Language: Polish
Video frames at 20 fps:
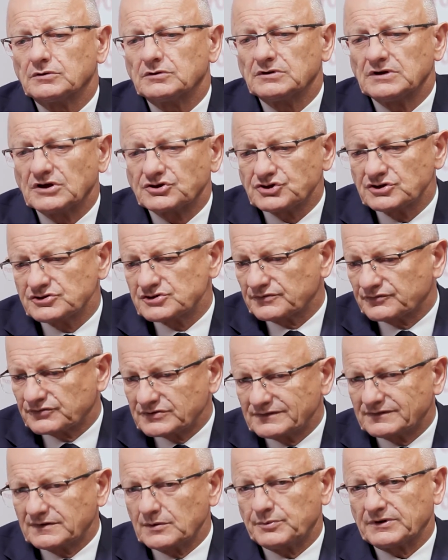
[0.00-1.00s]
Narzędzia
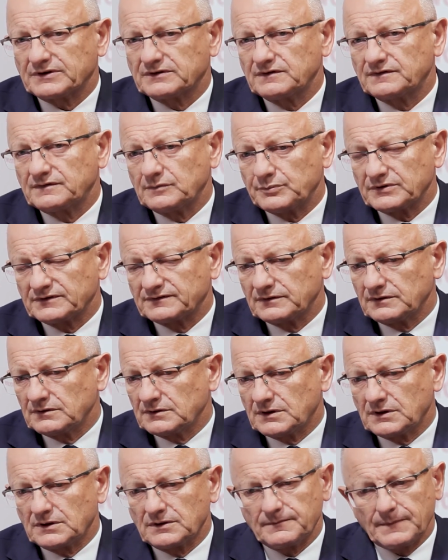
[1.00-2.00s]
wszystkie
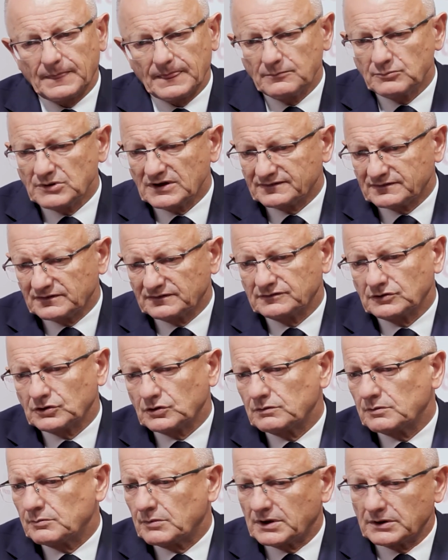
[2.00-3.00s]
partycypacyjne miasta z
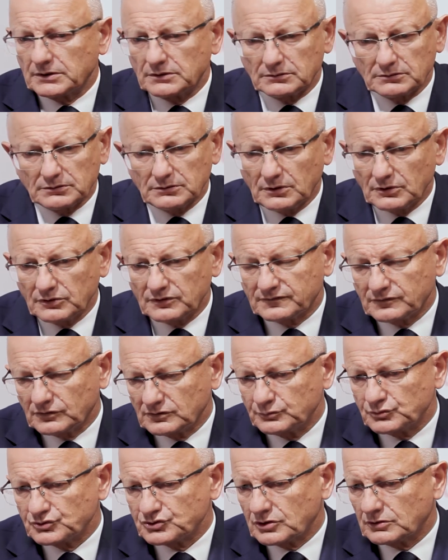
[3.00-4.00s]
reguły mają. To jest
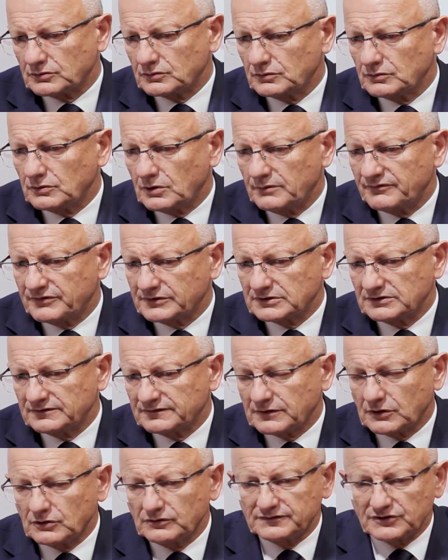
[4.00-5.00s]
od budżetu
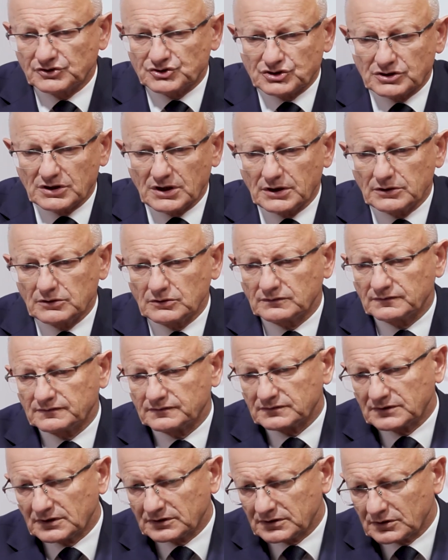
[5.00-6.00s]
obywatelskiego
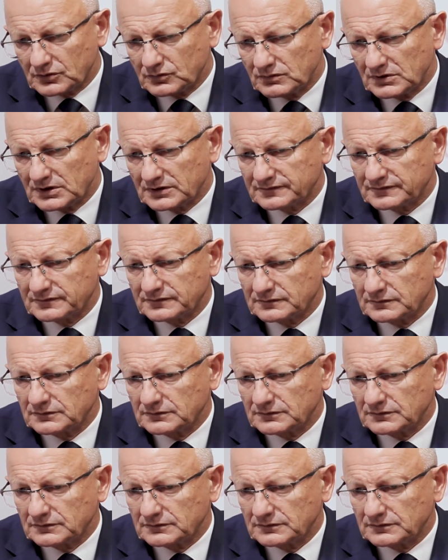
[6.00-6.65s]
zaczynając, tak jak u nas